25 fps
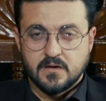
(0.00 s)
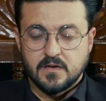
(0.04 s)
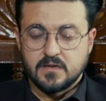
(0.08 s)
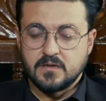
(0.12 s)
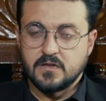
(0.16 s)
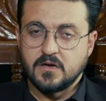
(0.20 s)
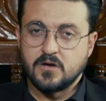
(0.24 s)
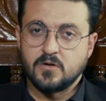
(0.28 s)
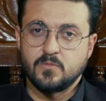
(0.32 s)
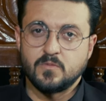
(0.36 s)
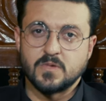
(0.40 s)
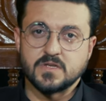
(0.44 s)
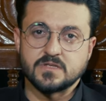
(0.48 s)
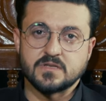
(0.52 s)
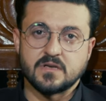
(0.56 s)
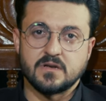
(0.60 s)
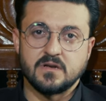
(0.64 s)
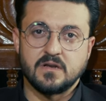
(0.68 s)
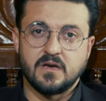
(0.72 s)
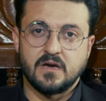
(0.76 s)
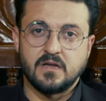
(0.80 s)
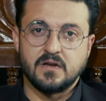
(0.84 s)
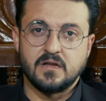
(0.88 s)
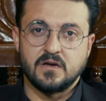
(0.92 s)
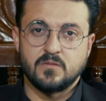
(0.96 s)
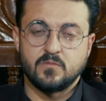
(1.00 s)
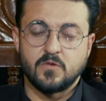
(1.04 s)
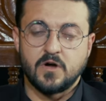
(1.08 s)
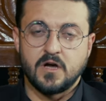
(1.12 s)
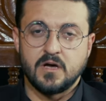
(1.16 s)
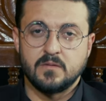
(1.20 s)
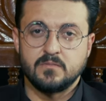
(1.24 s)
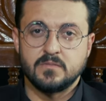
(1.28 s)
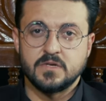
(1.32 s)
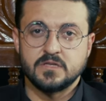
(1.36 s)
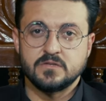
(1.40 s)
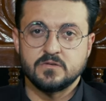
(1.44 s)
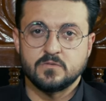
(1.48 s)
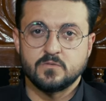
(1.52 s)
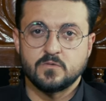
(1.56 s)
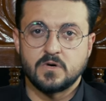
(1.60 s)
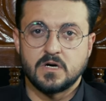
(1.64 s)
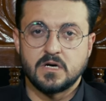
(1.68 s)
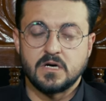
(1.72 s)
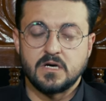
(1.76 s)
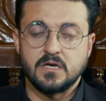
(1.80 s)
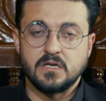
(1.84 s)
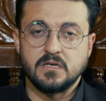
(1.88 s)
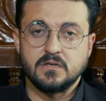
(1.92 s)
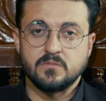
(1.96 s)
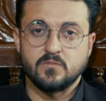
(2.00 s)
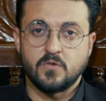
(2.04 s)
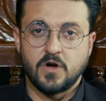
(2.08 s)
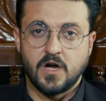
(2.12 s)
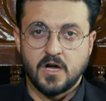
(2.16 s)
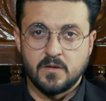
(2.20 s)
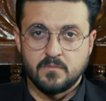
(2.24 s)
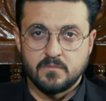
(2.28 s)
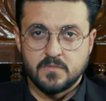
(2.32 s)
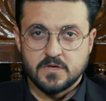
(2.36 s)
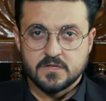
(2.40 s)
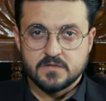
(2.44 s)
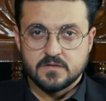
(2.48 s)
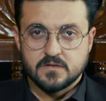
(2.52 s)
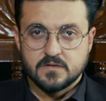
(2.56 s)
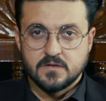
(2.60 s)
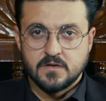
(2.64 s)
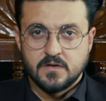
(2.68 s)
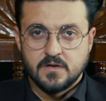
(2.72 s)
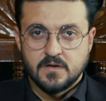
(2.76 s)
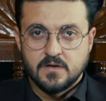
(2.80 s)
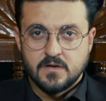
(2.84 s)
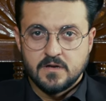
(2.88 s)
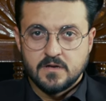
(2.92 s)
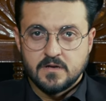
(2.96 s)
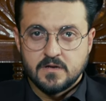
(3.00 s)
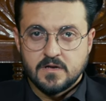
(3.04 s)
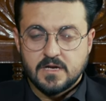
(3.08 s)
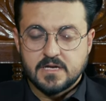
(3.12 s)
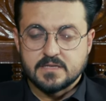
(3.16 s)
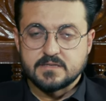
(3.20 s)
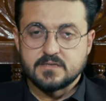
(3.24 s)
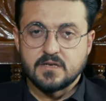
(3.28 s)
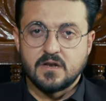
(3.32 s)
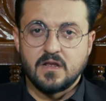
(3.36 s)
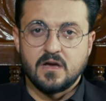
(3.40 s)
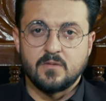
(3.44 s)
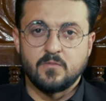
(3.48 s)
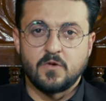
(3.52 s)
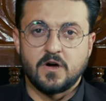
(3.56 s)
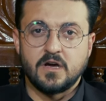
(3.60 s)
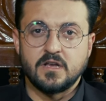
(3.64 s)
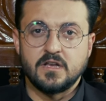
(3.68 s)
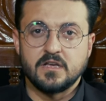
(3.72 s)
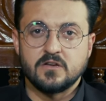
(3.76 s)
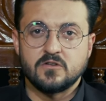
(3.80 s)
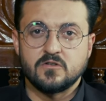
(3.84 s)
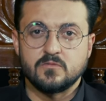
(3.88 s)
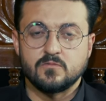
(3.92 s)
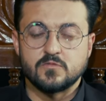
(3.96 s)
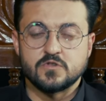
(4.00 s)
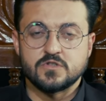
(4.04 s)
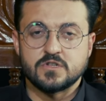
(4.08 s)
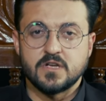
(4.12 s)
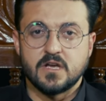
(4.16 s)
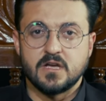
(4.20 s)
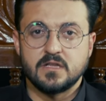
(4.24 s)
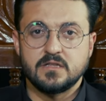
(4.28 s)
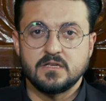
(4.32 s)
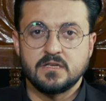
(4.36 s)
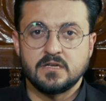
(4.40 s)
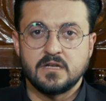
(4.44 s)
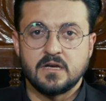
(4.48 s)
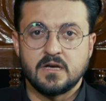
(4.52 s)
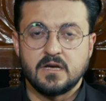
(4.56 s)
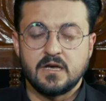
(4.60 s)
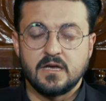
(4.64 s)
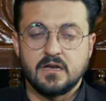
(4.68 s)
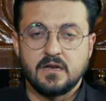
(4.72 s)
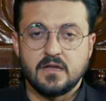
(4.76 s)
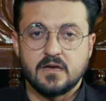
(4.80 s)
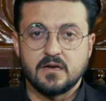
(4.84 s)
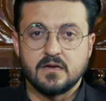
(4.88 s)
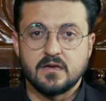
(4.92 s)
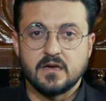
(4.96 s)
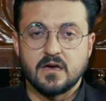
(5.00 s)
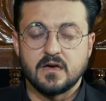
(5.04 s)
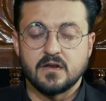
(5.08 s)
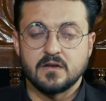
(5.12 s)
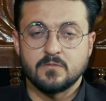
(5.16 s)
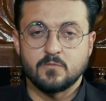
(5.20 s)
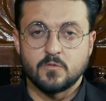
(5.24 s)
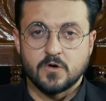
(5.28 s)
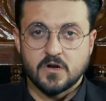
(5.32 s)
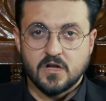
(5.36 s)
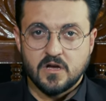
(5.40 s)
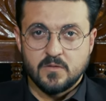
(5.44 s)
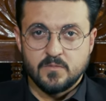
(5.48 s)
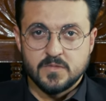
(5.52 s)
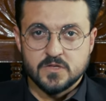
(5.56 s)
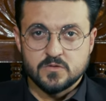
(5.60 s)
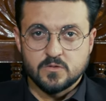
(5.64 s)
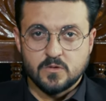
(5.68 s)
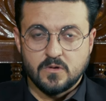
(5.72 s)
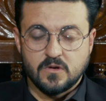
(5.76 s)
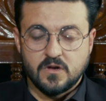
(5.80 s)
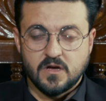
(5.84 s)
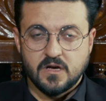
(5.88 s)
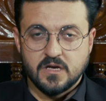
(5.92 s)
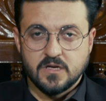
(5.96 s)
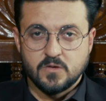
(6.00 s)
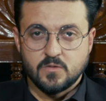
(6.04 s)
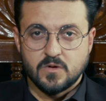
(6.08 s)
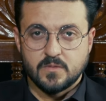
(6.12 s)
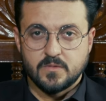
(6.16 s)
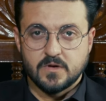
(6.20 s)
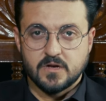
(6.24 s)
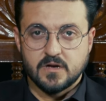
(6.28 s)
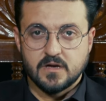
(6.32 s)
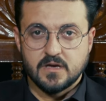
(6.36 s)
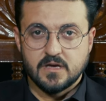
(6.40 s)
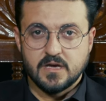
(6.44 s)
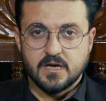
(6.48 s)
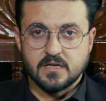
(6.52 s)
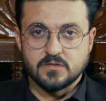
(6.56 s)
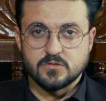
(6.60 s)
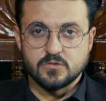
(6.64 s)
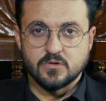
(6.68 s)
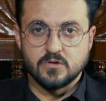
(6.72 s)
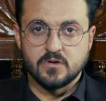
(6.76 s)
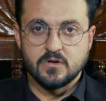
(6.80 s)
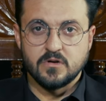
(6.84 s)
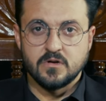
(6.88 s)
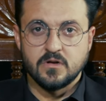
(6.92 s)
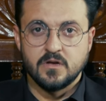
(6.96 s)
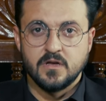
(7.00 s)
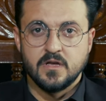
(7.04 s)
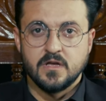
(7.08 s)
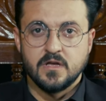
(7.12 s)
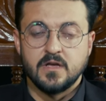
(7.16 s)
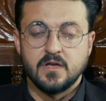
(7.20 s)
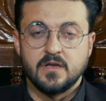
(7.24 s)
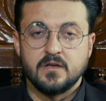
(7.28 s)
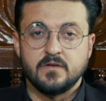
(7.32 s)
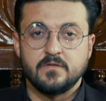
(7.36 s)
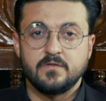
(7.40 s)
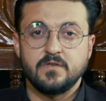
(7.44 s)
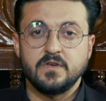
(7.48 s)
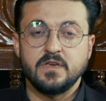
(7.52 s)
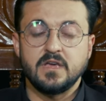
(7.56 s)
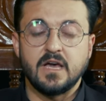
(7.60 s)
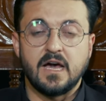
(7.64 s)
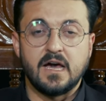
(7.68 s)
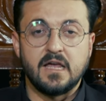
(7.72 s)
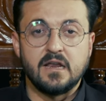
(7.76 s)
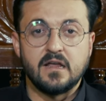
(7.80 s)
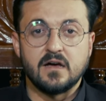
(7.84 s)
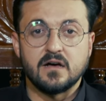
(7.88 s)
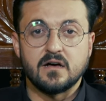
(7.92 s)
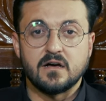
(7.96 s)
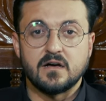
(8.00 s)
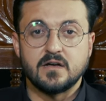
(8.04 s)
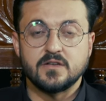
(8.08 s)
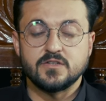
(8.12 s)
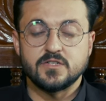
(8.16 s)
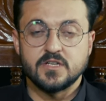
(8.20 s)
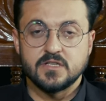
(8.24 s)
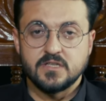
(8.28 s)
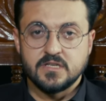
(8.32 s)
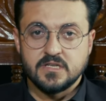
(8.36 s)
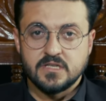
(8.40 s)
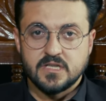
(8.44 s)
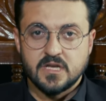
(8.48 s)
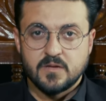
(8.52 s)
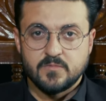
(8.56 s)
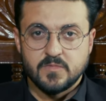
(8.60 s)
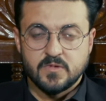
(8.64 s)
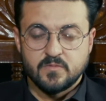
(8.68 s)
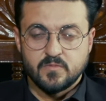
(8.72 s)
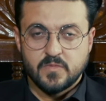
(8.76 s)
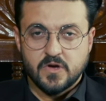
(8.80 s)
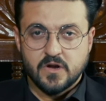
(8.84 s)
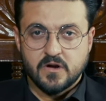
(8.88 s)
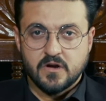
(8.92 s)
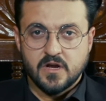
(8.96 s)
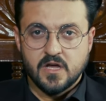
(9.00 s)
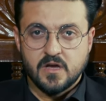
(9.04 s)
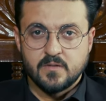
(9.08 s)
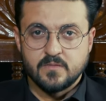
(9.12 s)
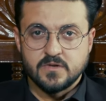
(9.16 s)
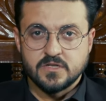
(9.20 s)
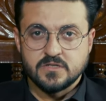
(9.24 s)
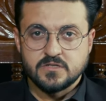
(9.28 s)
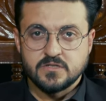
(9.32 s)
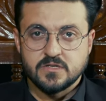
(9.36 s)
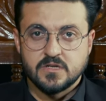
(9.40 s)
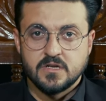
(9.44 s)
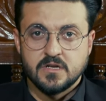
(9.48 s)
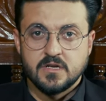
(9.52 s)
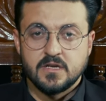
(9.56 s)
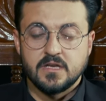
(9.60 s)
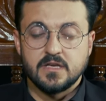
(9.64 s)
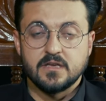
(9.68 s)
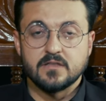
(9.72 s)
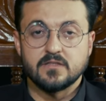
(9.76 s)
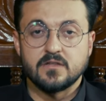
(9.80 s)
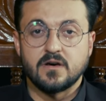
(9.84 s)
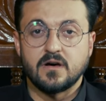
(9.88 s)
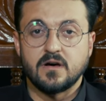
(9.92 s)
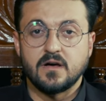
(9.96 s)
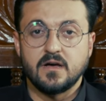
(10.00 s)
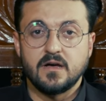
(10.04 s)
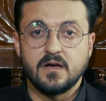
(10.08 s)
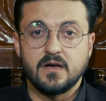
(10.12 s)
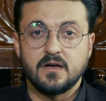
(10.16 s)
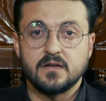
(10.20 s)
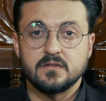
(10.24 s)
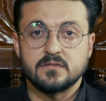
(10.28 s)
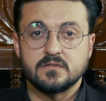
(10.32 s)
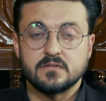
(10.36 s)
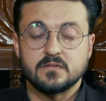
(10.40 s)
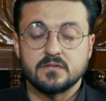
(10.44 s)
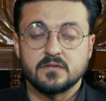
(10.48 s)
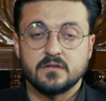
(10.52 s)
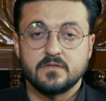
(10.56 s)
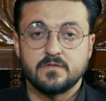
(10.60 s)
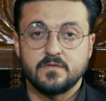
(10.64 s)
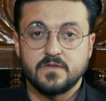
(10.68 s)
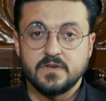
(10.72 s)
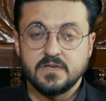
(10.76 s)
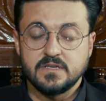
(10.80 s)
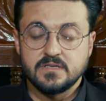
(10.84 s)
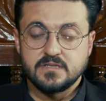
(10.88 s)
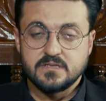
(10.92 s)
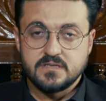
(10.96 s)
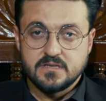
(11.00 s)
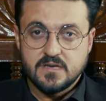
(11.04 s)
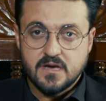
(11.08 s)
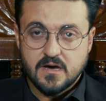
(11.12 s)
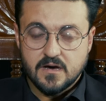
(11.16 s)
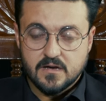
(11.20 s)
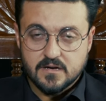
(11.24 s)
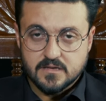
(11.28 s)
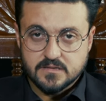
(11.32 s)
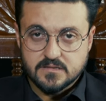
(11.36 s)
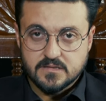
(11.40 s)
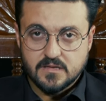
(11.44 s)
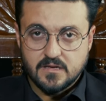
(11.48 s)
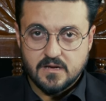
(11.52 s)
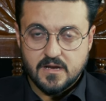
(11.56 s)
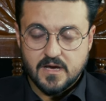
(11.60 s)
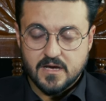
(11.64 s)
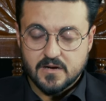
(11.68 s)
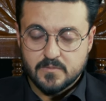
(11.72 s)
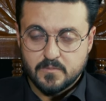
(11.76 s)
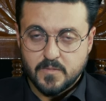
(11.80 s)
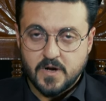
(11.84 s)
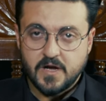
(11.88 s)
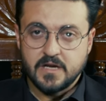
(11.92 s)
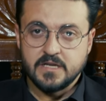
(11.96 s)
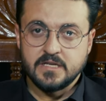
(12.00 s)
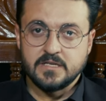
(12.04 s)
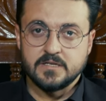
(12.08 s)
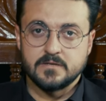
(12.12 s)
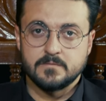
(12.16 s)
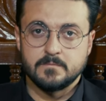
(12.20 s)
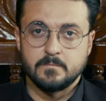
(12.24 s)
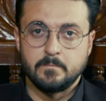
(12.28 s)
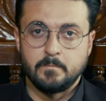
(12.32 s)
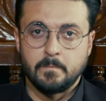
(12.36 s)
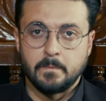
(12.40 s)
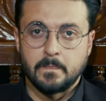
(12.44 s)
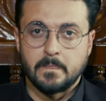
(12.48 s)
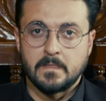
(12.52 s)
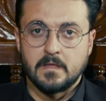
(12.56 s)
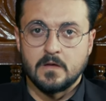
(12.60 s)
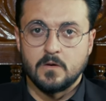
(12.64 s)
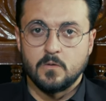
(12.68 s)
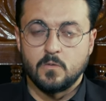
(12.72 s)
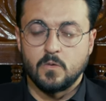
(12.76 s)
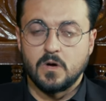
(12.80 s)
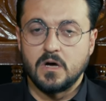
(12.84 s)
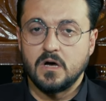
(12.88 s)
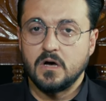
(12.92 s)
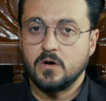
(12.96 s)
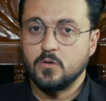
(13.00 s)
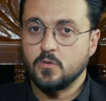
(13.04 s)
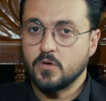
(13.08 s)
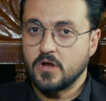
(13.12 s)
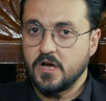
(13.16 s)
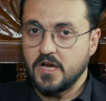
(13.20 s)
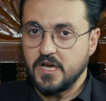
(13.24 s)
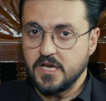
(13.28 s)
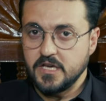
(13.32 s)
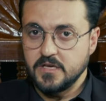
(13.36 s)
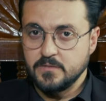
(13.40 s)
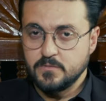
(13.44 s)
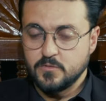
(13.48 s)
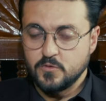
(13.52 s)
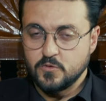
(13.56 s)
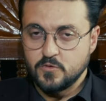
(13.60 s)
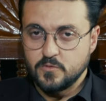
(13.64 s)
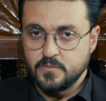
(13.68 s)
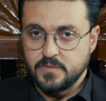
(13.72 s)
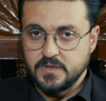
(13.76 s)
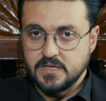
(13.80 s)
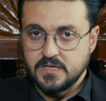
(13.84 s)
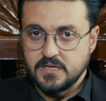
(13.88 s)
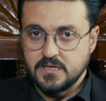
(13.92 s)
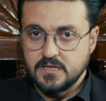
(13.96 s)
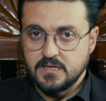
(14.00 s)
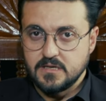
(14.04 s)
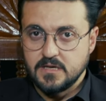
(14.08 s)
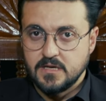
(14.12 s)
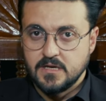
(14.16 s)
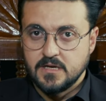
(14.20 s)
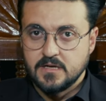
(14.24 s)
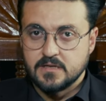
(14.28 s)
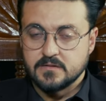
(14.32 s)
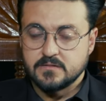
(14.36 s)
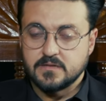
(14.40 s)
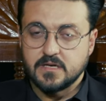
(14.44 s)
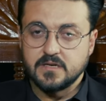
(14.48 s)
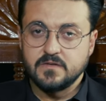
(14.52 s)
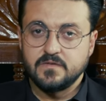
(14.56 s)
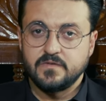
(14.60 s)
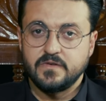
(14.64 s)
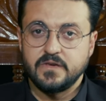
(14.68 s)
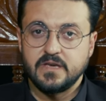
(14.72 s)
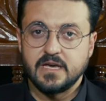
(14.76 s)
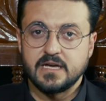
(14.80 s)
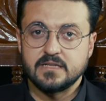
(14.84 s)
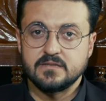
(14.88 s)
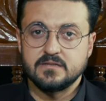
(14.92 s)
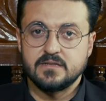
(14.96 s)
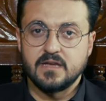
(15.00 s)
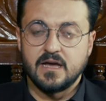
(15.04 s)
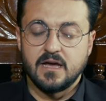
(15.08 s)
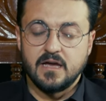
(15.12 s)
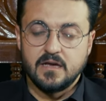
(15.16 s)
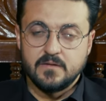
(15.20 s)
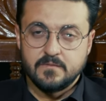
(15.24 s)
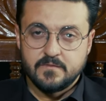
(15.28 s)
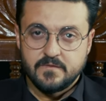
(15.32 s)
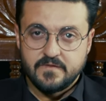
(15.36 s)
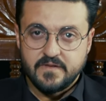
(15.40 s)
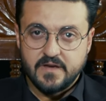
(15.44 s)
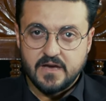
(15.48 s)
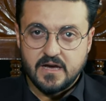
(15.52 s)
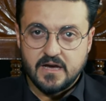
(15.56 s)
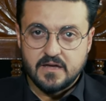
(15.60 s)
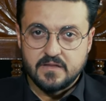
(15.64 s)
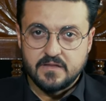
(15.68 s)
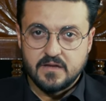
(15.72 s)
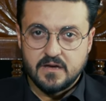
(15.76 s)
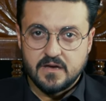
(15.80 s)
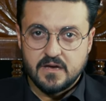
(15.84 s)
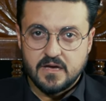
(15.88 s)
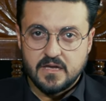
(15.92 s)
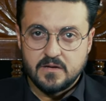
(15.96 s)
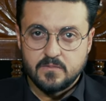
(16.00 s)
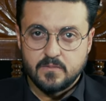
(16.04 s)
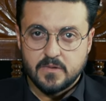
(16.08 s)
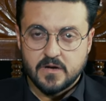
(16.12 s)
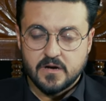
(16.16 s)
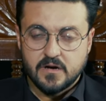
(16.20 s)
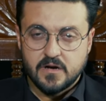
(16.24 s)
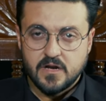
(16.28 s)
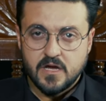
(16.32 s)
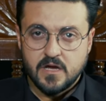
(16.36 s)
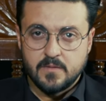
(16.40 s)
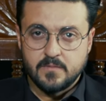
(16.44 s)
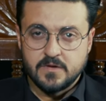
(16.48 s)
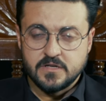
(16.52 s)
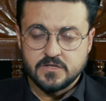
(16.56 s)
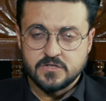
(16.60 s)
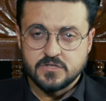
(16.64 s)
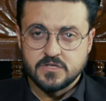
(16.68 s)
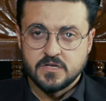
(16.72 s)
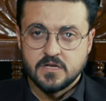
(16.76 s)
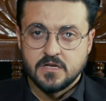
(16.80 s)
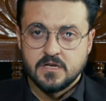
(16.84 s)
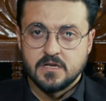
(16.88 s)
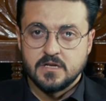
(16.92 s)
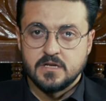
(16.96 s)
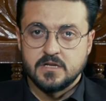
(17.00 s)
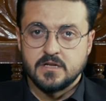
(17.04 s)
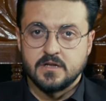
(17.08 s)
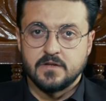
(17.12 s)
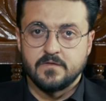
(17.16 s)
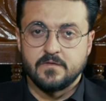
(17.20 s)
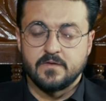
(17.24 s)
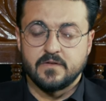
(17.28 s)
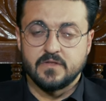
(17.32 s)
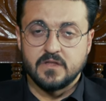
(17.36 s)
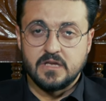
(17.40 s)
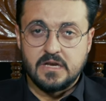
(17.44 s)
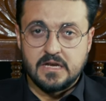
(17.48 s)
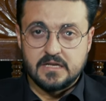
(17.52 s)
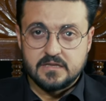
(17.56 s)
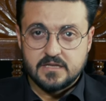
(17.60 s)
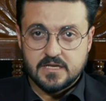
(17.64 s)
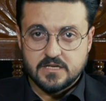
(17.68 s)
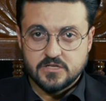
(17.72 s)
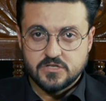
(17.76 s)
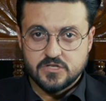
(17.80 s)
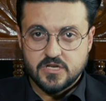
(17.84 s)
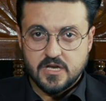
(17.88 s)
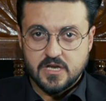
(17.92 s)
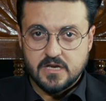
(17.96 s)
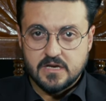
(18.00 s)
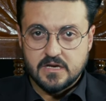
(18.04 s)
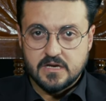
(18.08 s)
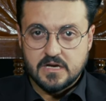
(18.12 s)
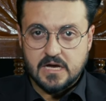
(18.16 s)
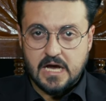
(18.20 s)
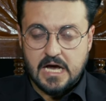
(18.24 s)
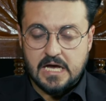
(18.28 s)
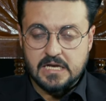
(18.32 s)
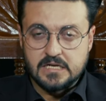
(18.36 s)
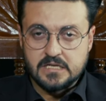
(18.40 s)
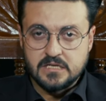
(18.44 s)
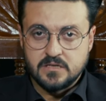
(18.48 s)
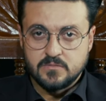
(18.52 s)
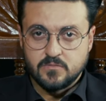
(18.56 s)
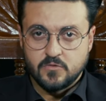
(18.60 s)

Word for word: اللهم صل على محمد وآل محمد السلام عليكم مشاهدينا الأكارم ورحمة الله وبركاته في حلقة جديدة من برنامج إضاءات في زيارة الأربعين وأرحب بضيفي الدائم في هذا البرنامج فضيلة الشيخ علي